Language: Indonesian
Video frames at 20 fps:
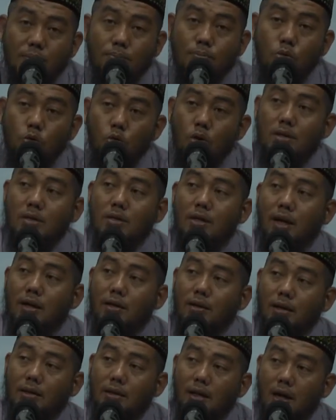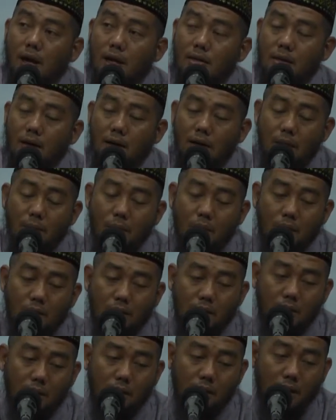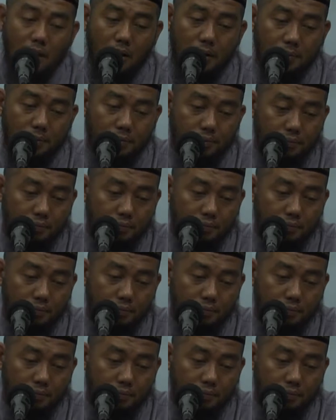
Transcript: puas dengan keterangan dari Nabi tentang Allah?